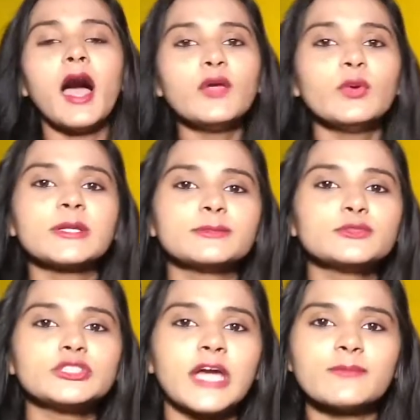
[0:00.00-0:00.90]
హాయ్
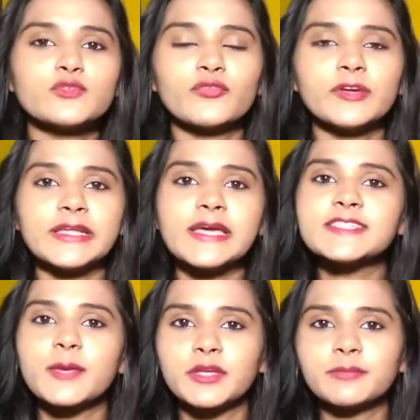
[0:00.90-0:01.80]
వెల్కమ్ టు టైమ్స్ ఆఫ్ ఇండియా
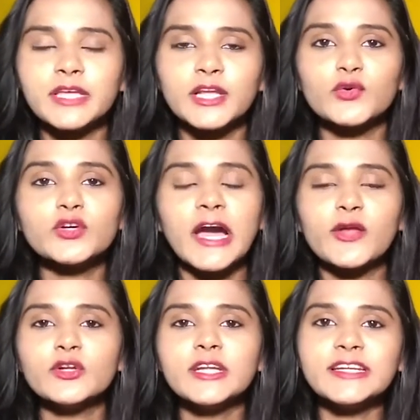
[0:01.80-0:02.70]
సమయం తెలుగు
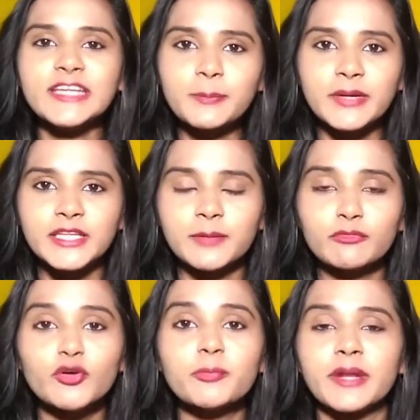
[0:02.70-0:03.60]
కరోనా
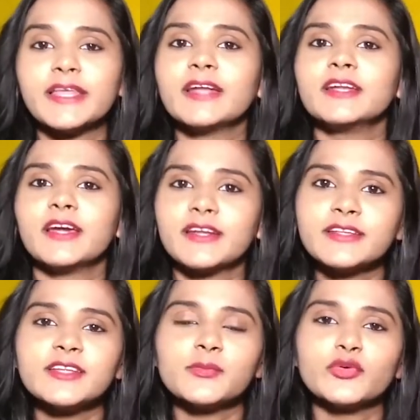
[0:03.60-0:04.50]
నేపథ్యంలో ప్రధాని
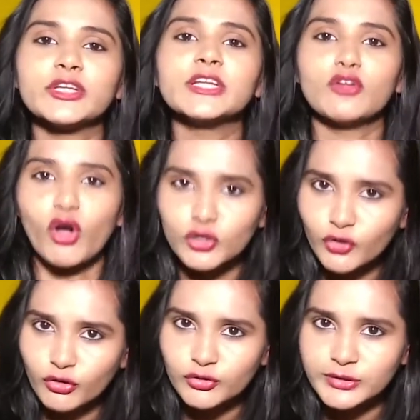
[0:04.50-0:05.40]
నరేంద్ర మోడీ
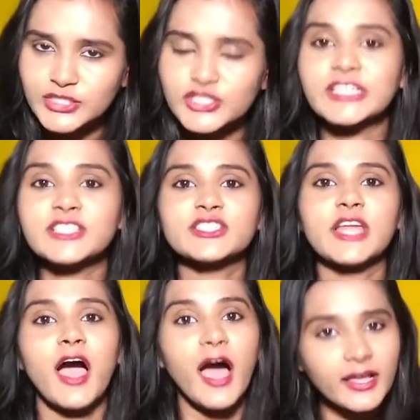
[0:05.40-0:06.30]
లాక్డౌన్ గురించి
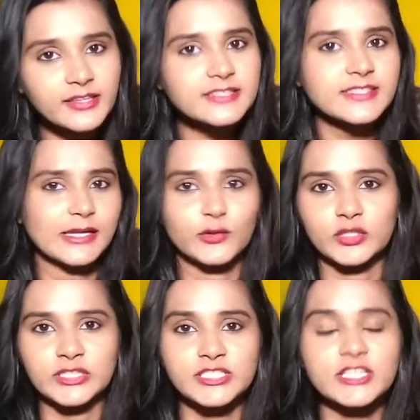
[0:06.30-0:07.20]
ఇచ్చిన ఆదేశాల
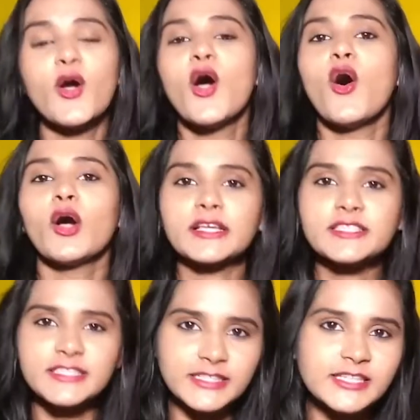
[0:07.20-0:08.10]
గురించి ఒక
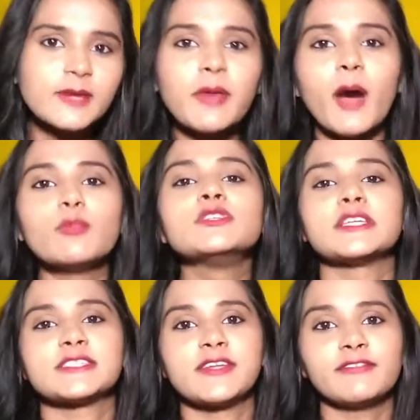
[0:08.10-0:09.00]
చిన్న బాబు
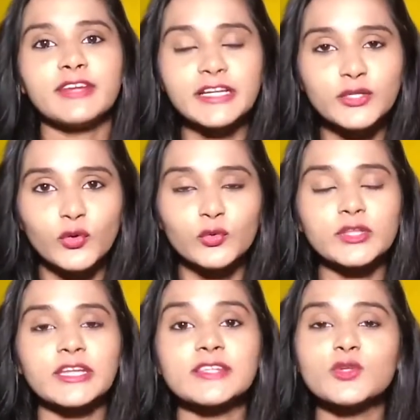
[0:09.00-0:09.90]
చేసిన వీడియోను
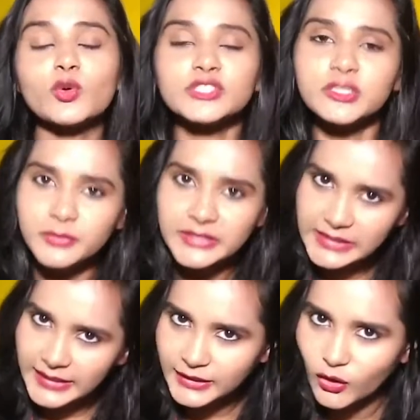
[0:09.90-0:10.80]
తన సోషల్
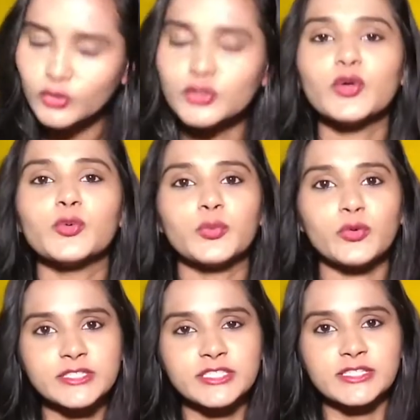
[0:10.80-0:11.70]
మీడియా అకౌంట్ లో
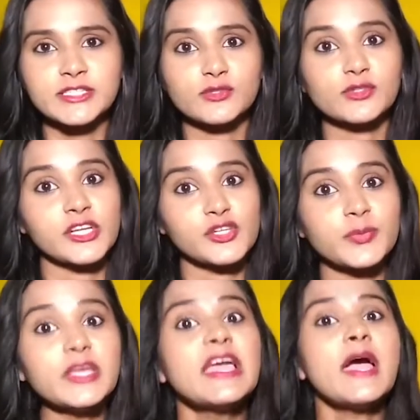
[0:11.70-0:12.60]
పోస్ట్ చేస్తూ
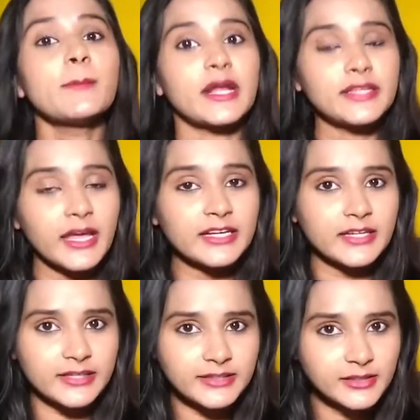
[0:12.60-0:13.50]
రష్మి ప్రధాని
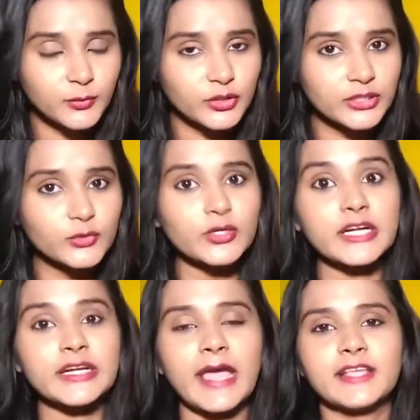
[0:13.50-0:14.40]
నరేంద్ర మోడీని
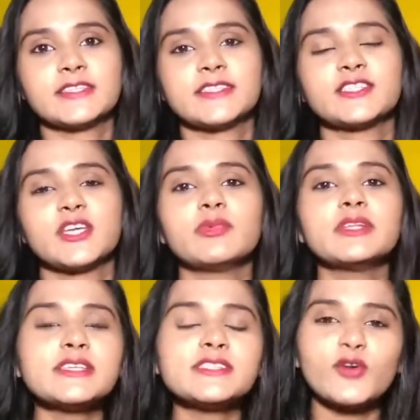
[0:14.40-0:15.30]
కూడా ట్యాగ్ చేసి
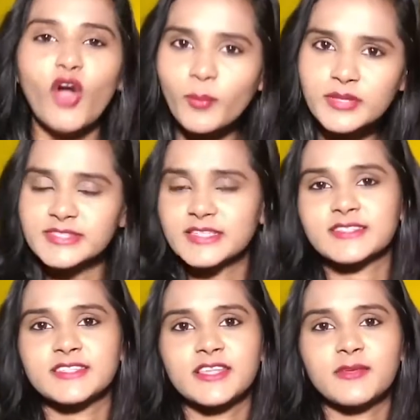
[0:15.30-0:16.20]
జబర్దస్త్ కామెంట్స్
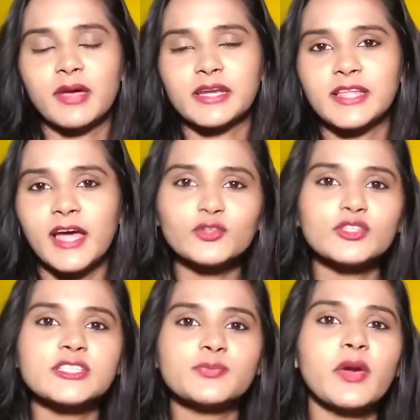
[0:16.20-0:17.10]
చేసింది మరి దాని
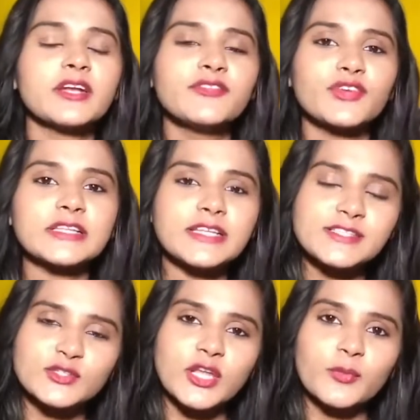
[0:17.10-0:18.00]
గురించి మరిన్ని వివరాలు
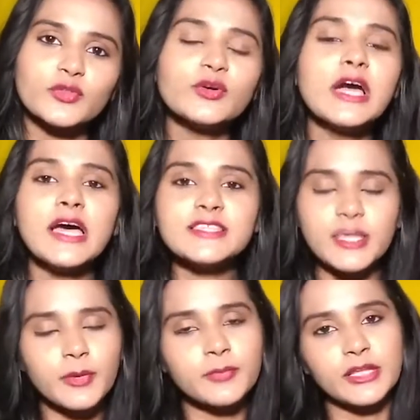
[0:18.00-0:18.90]
తెలుసుకునే ముందు
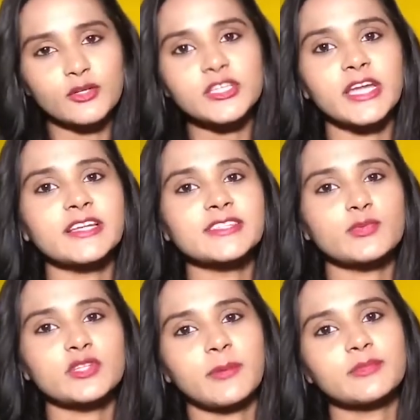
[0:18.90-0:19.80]
సమయం తెలుగు ఛానల్ ని
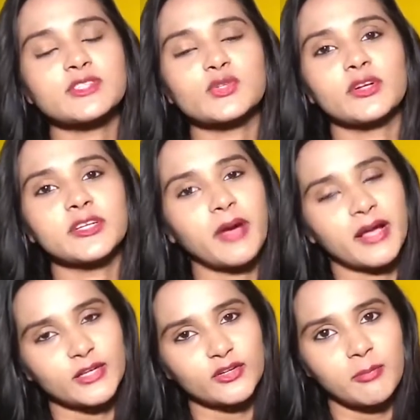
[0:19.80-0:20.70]
సబ్స్క్రైబ్ చేసుకోండి
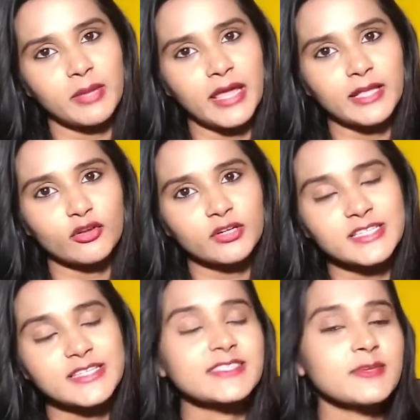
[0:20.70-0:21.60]
పక్కన ఉన్న బెల్ ఐకన్
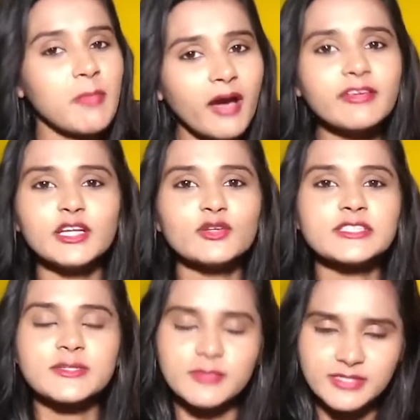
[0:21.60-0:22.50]
క్లిక్ చేసి మా
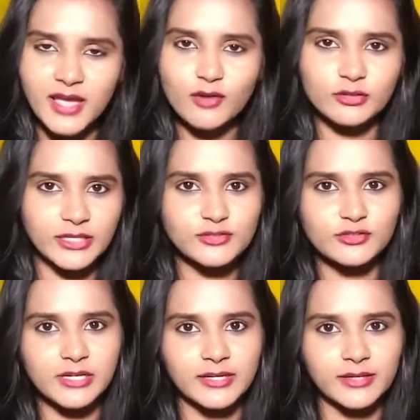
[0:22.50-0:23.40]
వీడియోస్ ని మిస్ కాకుండా
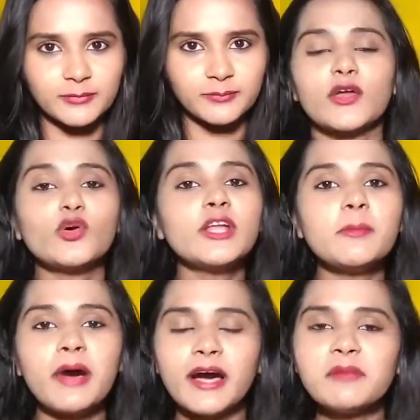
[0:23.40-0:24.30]
చూడండి
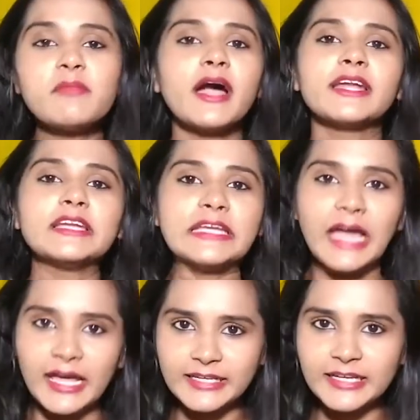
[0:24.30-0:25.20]
కరోనా మహమ్మారిని
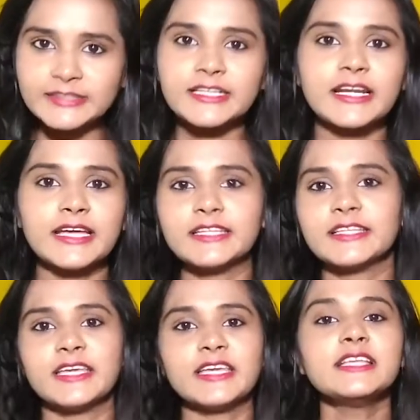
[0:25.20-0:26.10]

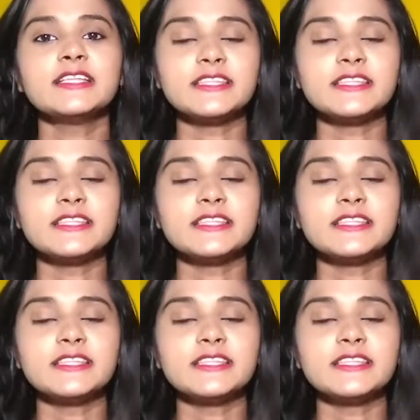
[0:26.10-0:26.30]
అరికట్టడానికి